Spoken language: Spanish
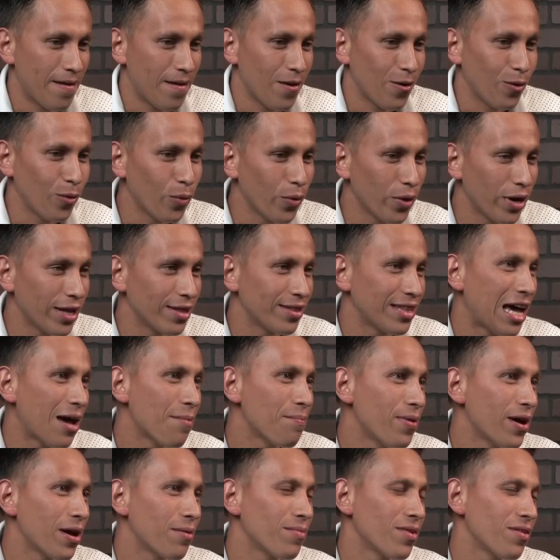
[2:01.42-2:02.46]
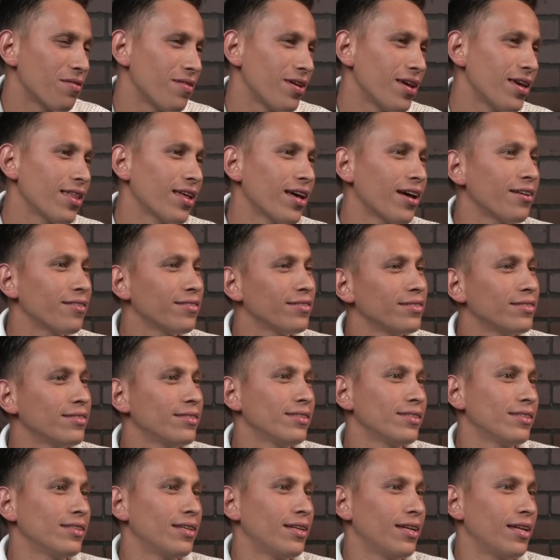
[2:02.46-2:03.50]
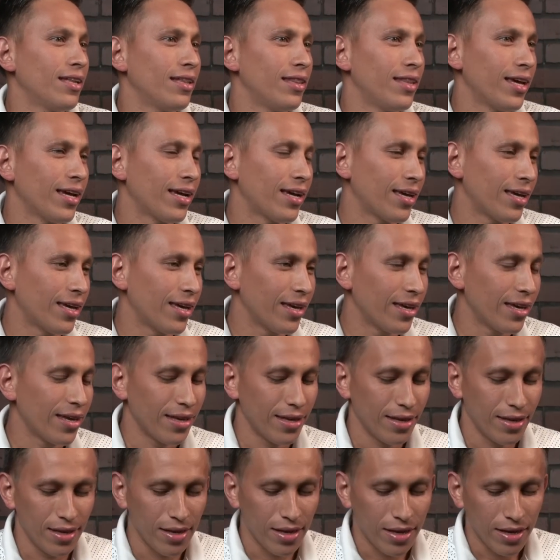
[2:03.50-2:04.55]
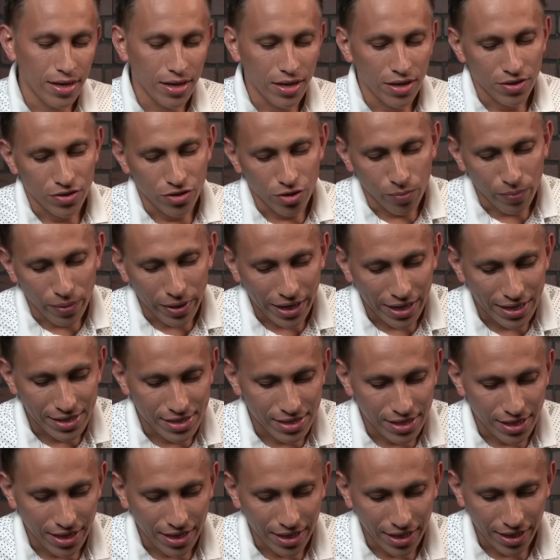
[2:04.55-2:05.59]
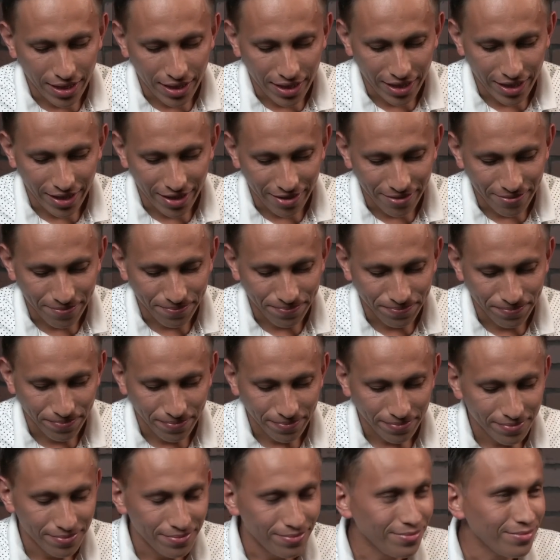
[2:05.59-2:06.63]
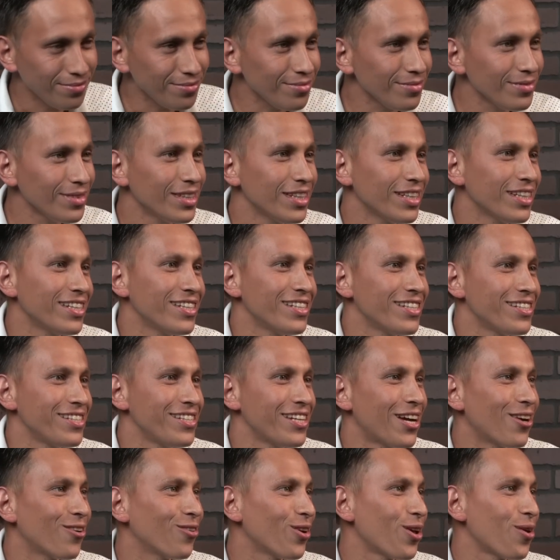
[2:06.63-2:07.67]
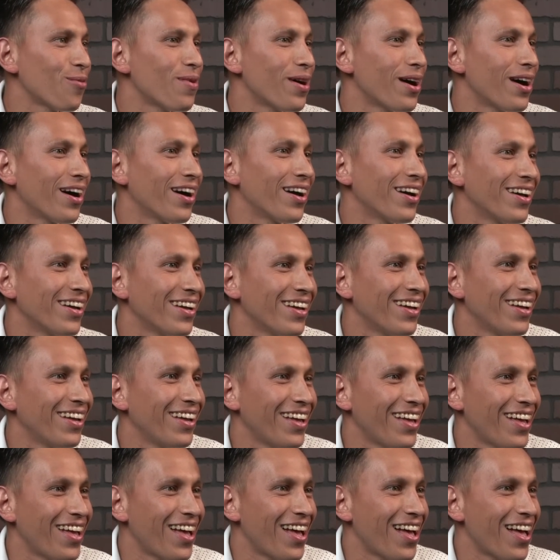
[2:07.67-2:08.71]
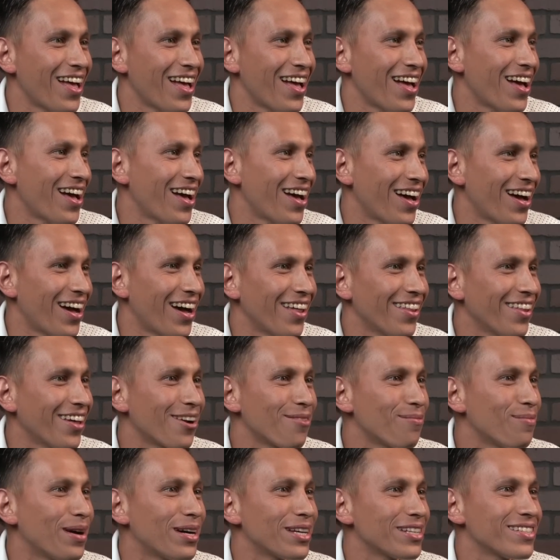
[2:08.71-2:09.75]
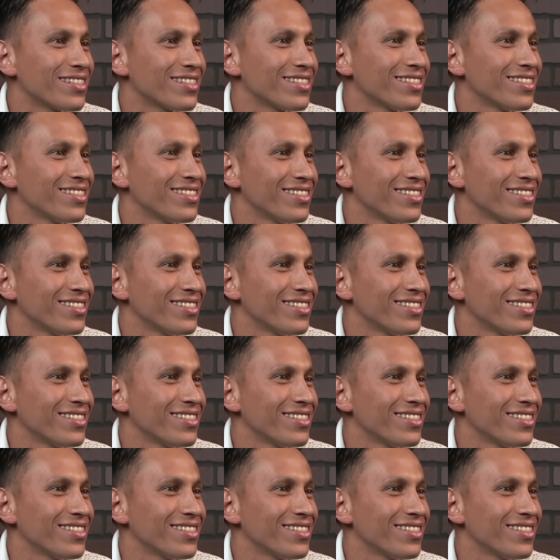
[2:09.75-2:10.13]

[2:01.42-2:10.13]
hubo una etapa en mi vida de que yo parecía de que ya no iba a dar más